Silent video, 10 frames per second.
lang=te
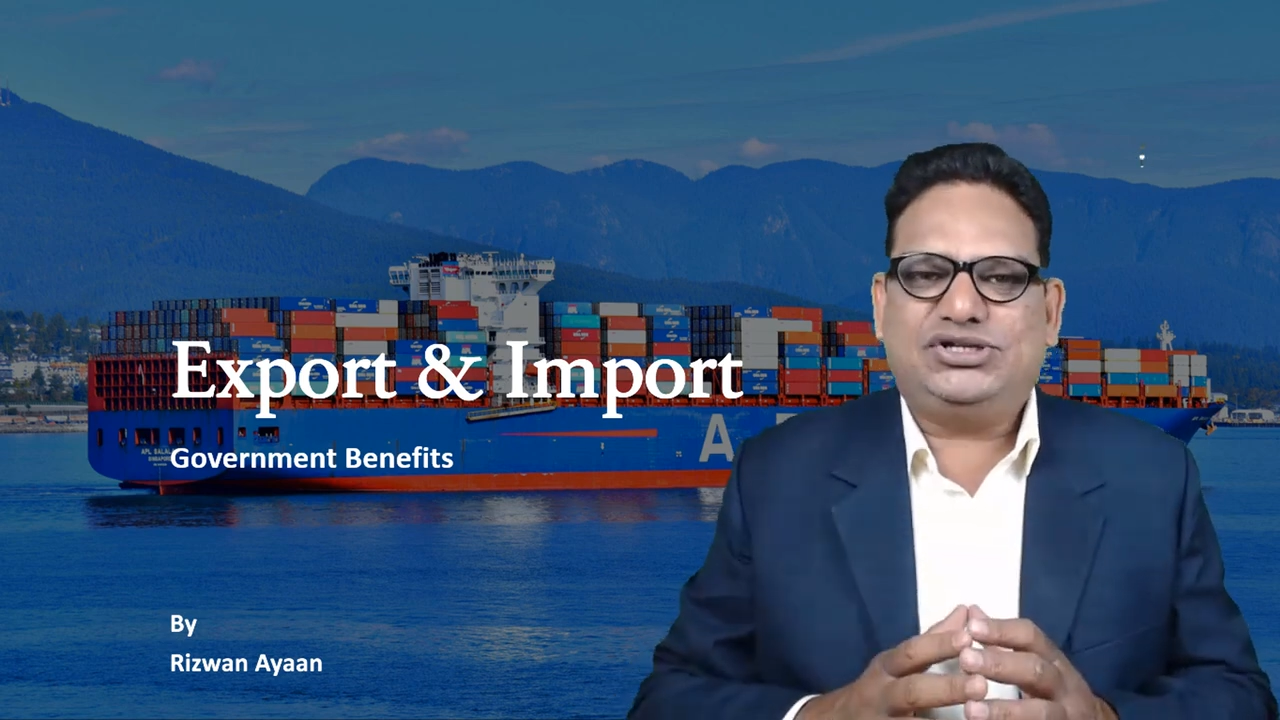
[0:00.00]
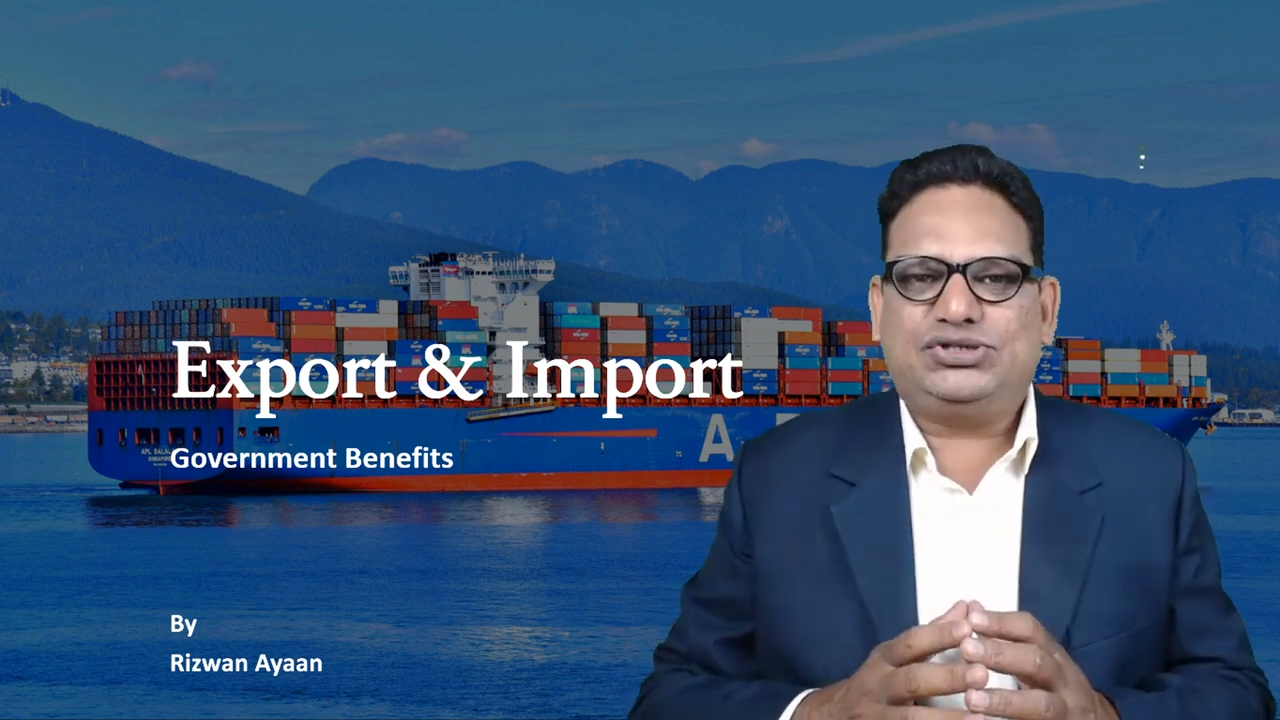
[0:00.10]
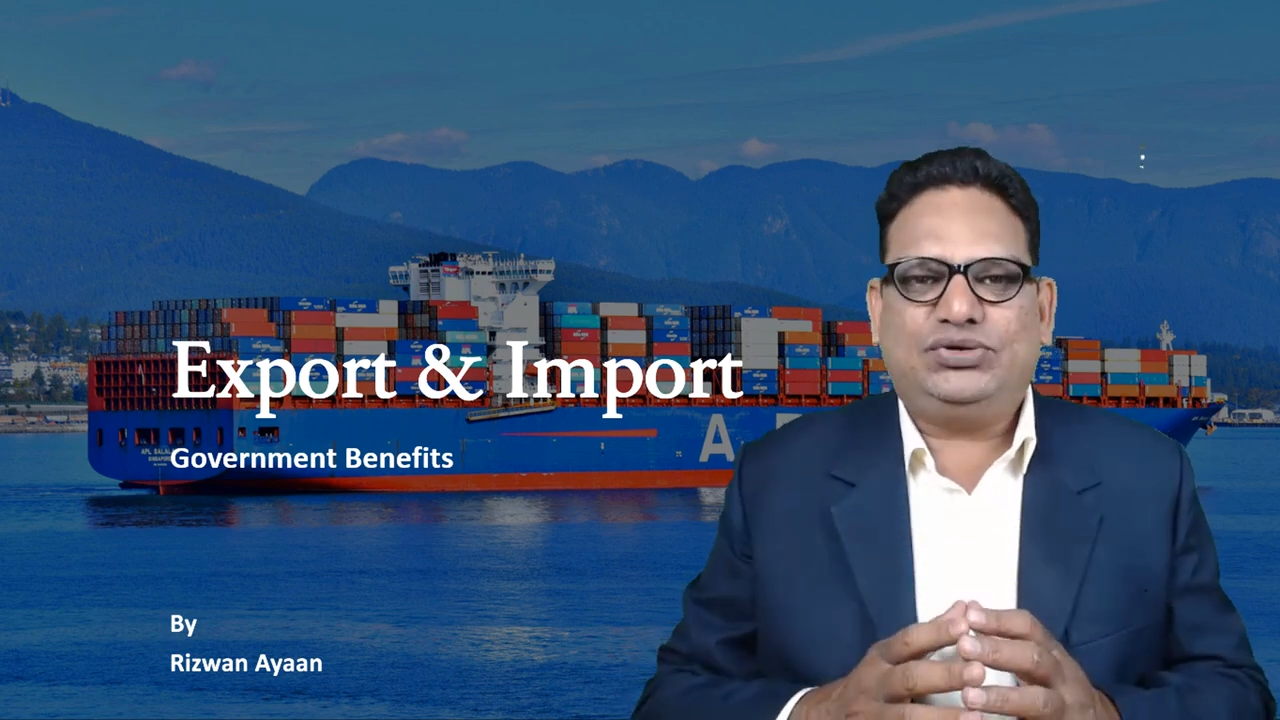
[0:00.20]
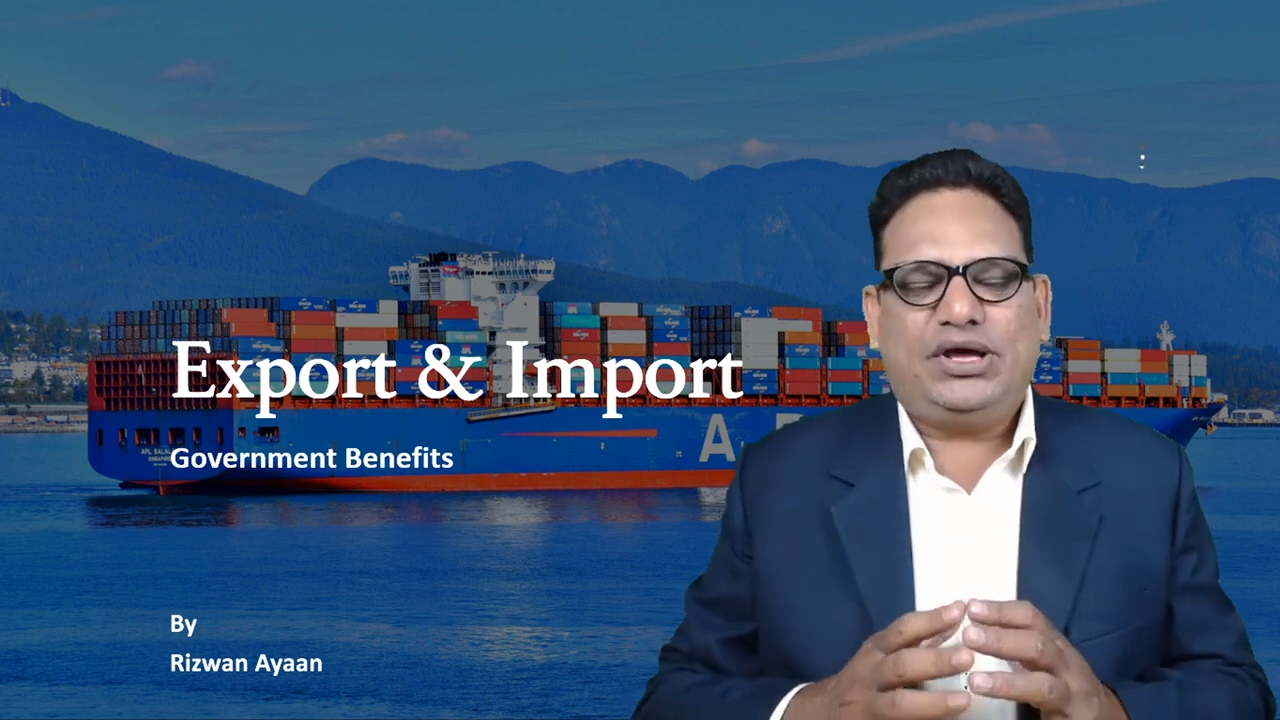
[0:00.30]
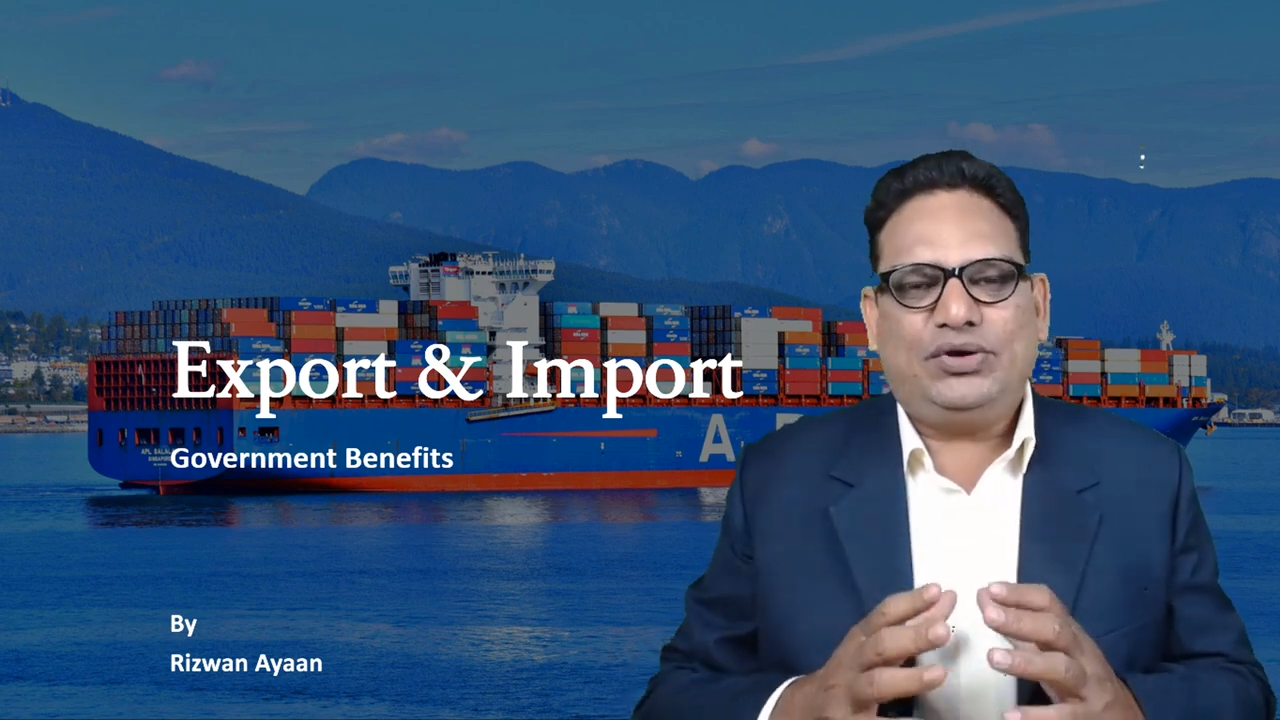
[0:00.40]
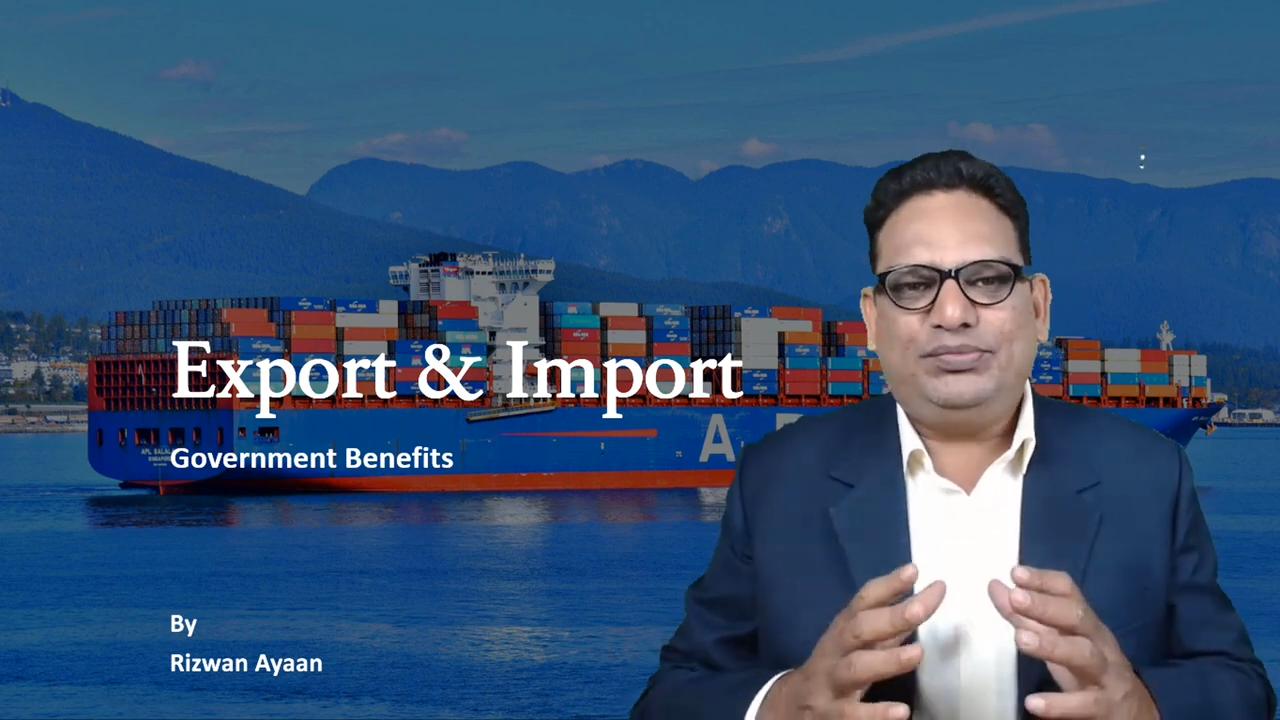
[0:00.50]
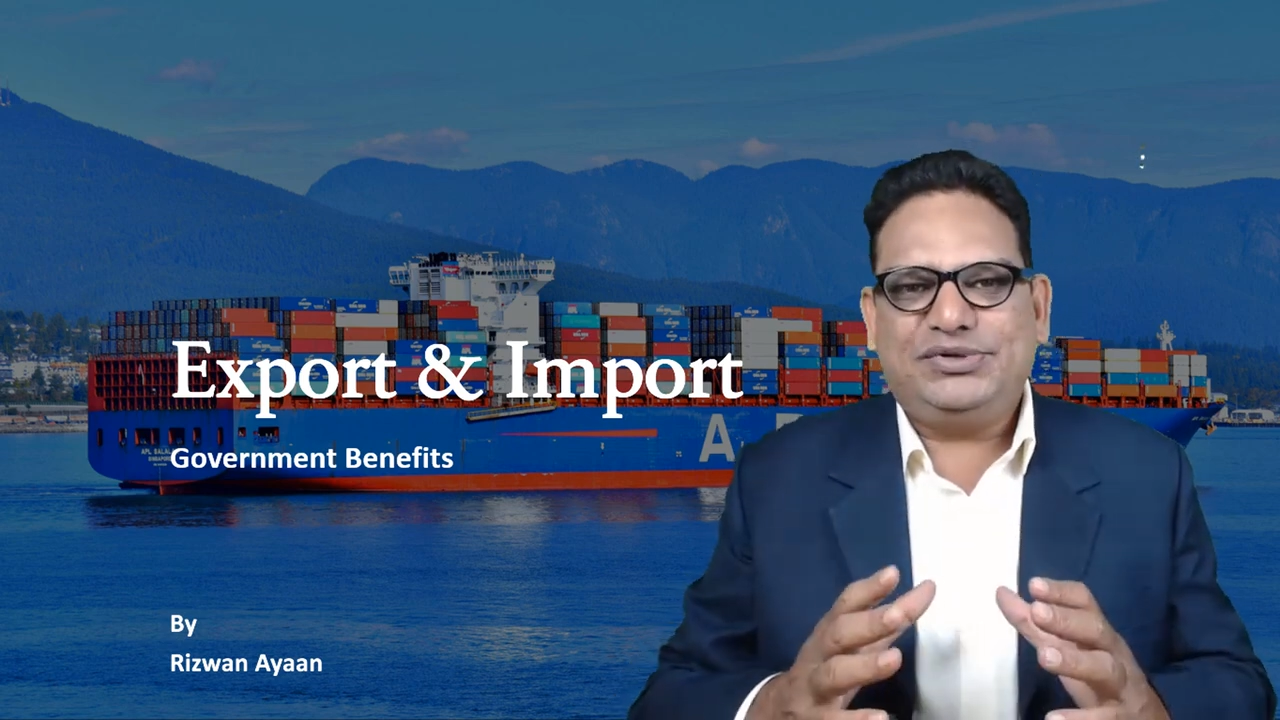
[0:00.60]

చేస్తున్నారు